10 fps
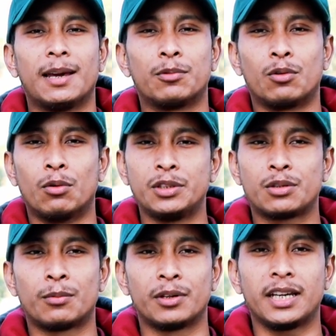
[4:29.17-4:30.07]
এবং ওই
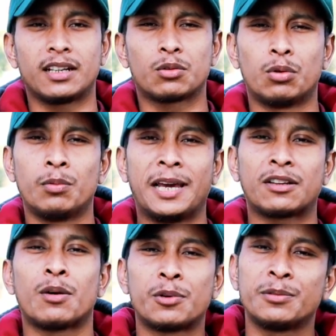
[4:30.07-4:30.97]
সময় এটা খুব
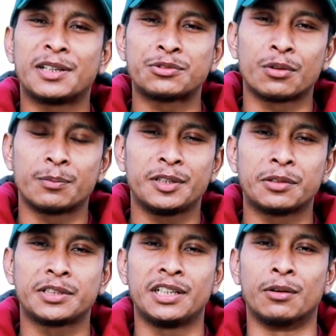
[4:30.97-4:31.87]
এত পরিমাণ
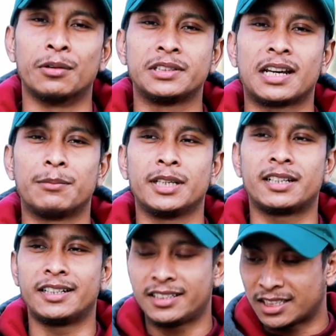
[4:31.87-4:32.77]
জনপ্রিয় ছিল যে আমি
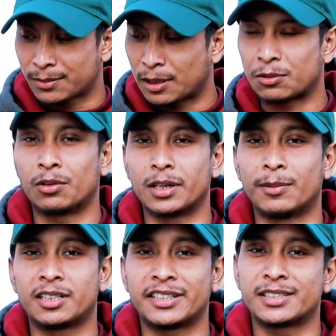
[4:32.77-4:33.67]
ক্রেডিট ট্রান্সফার করে
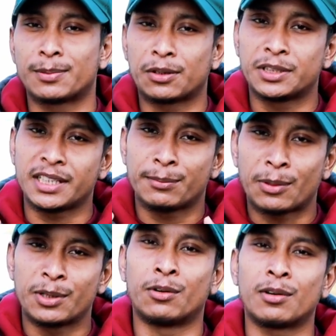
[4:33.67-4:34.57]
বা ট্রান্সফার হয়ে
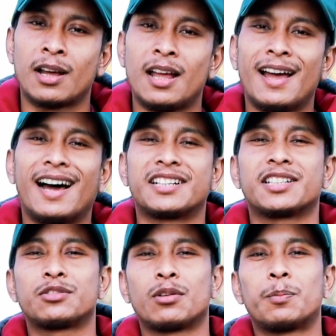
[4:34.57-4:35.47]
যেইভাবে হোক
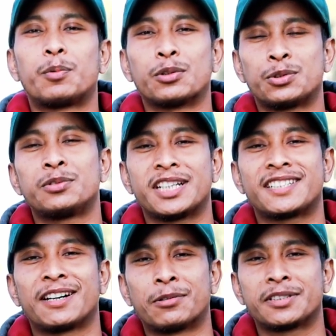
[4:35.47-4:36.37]
আসার জন্য প্রচুর
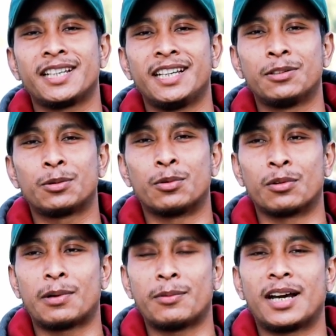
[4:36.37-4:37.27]
চেষ্টা করছি কিন্তু
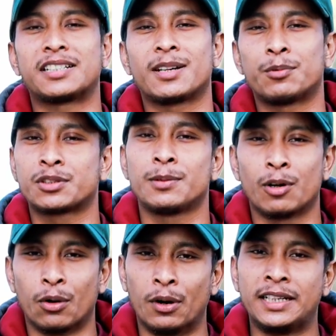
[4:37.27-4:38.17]
কোনোভাবে আসা
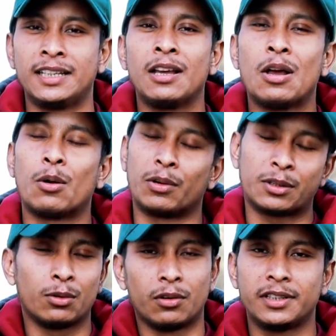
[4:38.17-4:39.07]
পসিবল হয়নি
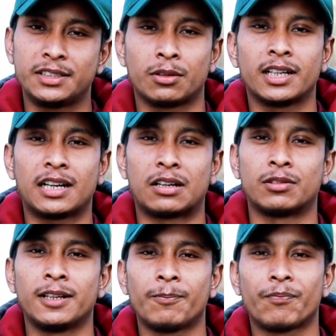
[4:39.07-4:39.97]
অনেকগুলো রিজনের
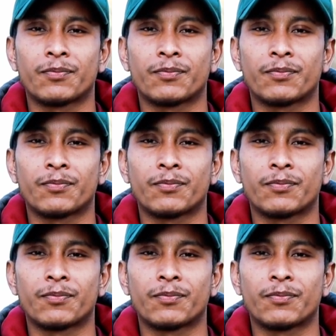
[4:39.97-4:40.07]
কারণে